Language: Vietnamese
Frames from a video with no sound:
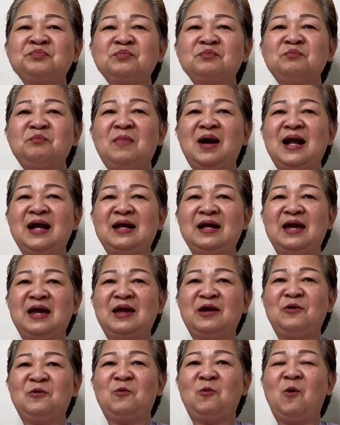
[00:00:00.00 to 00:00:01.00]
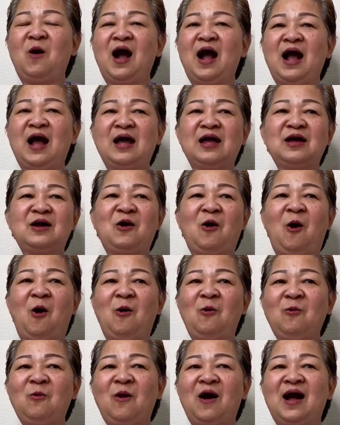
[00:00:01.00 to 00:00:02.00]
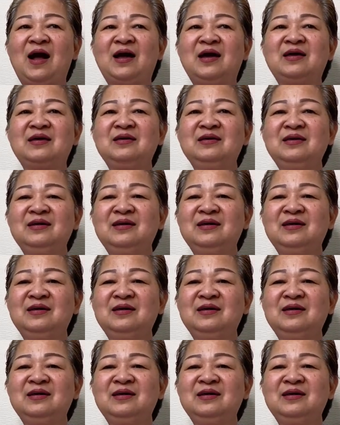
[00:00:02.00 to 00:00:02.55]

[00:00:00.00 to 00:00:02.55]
mà nghèo hoài khổ hoài